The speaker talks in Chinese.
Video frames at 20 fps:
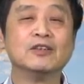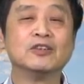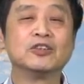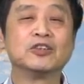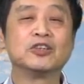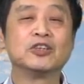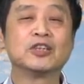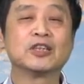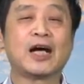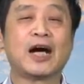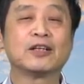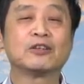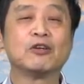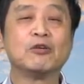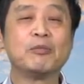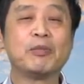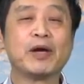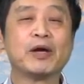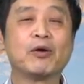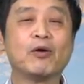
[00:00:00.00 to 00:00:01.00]
其他
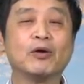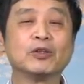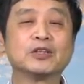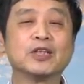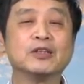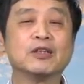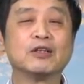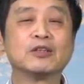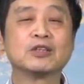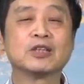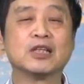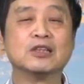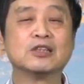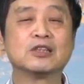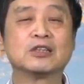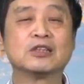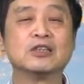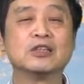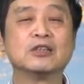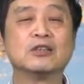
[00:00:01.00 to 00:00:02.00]
东北各省的省
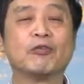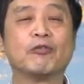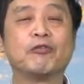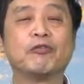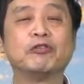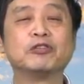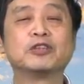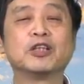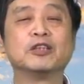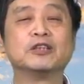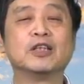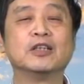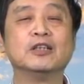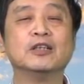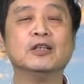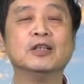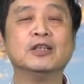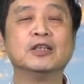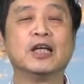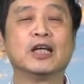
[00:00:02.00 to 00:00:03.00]
市负责人
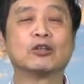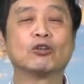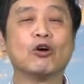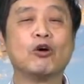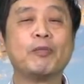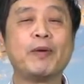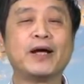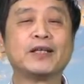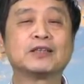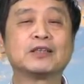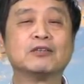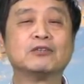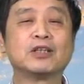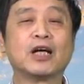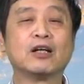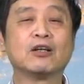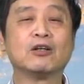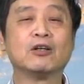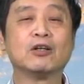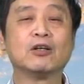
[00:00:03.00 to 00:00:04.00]
也多半受
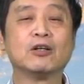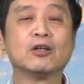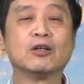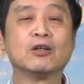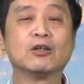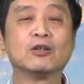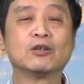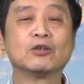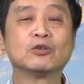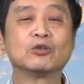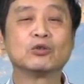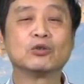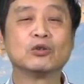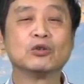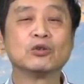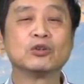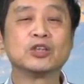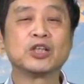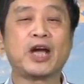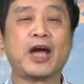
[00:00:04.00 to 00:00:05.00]
到了
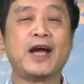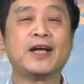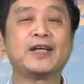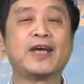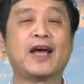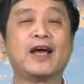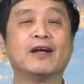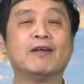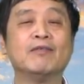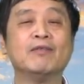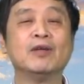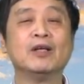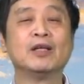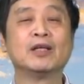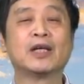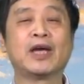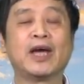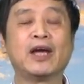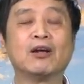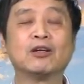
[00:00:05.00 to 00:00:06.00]
牵连。
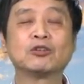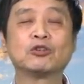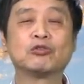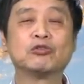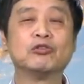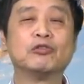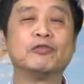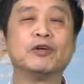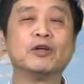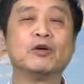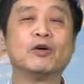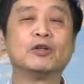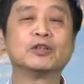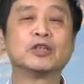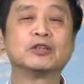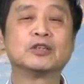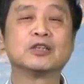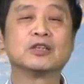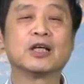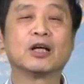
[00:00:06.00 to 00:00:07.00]
给了处分，或
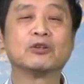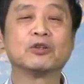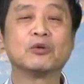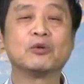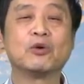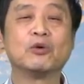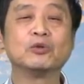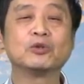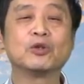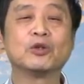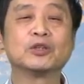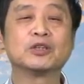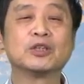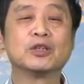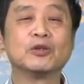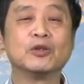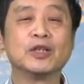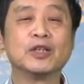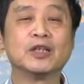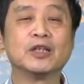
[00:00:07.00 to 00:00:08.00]
者是调动工作
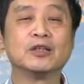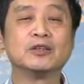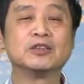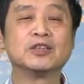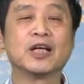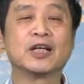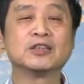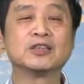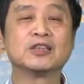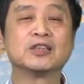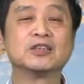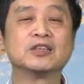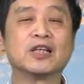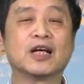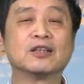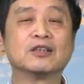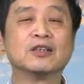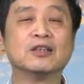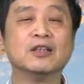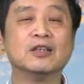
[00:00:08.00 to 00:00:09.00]
之类的降职、
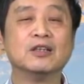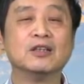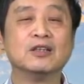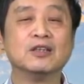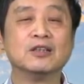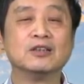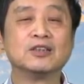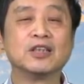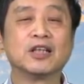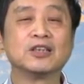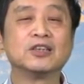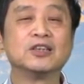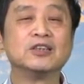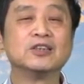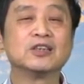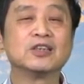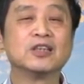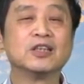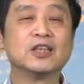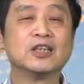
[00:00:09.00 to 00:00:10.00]
降降
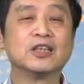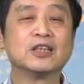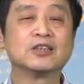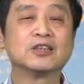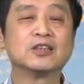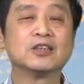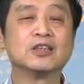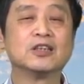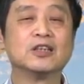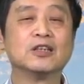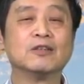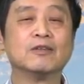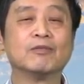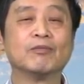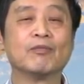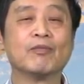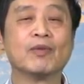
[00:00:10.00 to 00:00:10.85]
薪之类的事情。